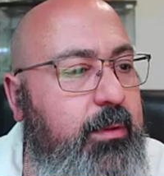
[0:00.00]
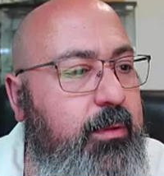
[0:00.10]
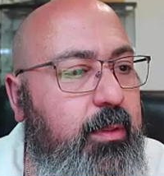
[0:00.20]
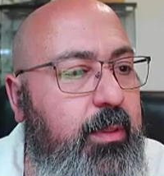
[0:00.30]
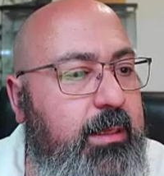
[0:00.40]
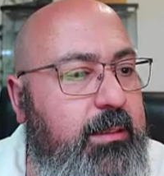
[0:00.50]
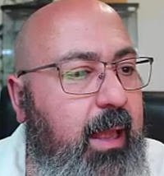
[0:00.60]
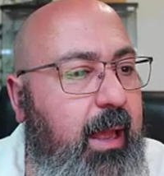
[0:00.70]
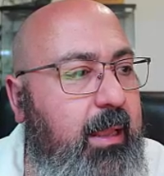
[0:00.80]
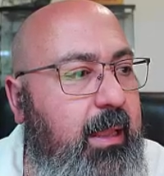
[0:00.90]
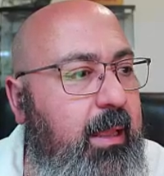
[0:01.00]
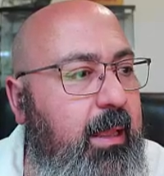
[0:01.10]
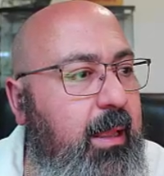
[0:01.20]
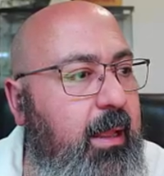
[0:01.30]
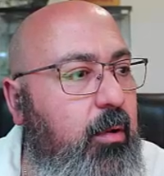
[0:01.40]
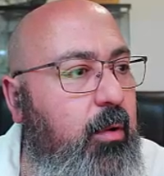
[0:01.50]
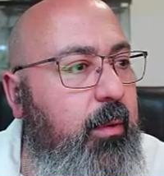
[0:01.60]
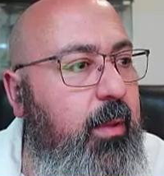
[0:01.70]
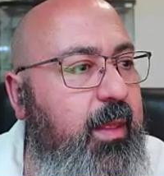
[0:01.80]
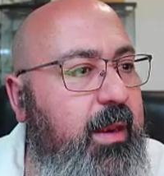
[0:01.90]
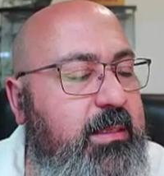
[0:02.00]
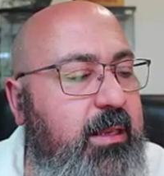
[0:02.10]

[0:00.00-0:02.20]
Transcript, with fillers: Entonces aquí lo que voy a hacer es